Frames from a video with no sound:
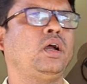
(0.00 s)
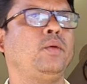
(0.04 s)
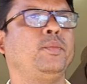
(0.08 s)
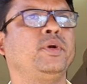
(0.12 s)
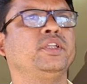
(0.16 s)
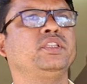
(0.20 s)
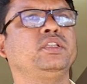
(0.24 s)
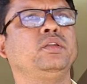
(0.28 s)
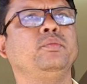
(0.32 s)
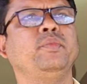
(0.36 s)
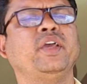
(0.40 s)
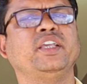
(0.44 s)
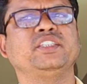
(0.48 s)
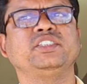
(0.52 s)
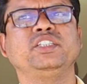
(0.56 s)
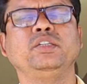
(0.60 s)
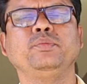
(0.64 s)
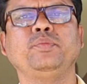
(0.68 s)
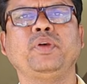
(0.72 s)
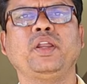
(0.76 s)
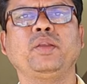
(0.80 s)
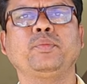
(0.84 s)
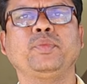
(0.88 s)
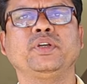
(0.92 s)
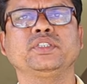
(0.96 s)
আমাদের
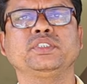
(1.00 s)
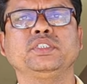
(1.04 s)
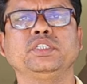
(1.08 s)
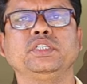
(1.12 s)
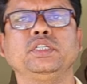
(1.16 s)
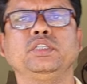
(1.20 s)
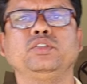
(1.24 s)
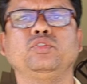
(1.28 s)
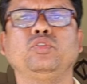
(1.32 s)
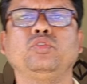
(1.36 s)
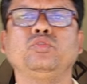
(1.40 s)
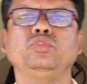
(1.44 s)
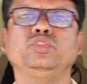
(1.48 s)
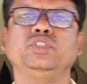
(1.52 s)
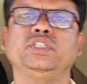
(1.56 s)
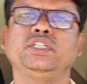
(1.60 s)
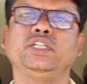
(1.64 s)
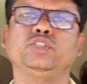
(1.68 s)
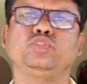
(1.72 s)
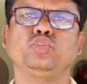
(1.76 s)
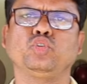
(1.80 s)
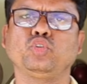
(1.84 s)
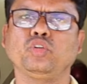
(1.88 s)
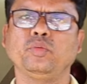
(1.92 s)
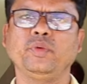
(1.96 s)
মেশিন পারপাসে ধরুন
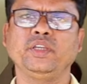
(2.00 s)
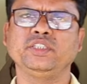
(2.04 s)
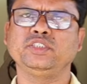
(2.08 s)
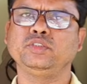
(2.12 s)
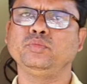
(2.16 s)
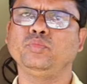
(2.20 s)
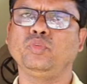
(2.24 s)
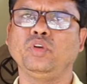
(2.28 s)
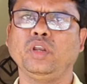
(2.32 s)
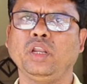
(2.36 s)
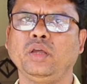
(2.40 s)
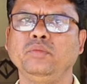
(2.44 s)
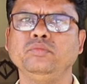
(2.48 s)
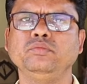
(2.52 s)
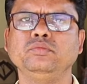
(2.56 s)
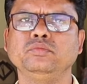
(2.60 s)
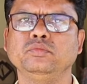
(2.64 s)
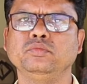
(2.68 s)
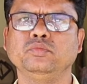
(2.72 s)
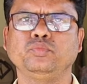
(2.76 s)
যেটা ছোট মেশিন বললাম